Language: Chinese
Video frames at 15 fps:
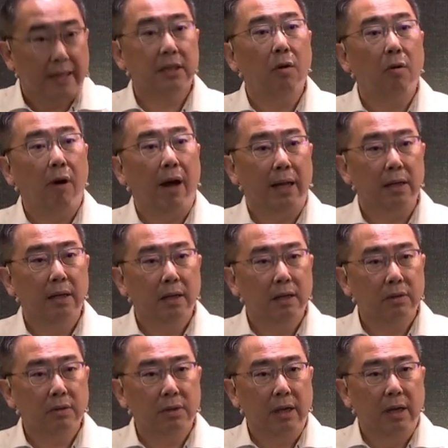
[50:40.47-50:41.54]
也有讲这个
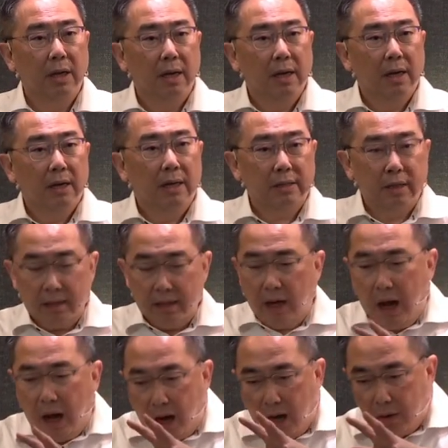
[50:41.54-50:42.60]
话，就是
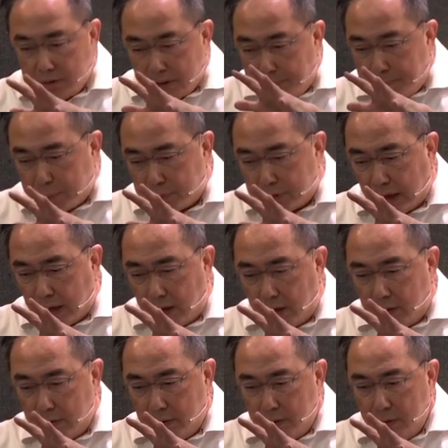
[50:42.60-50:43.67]
你知道一个好的
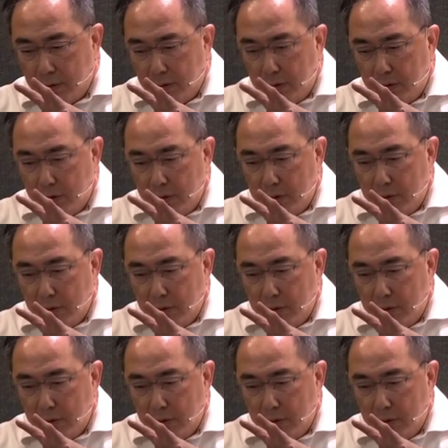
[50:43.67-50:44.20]
葡萄。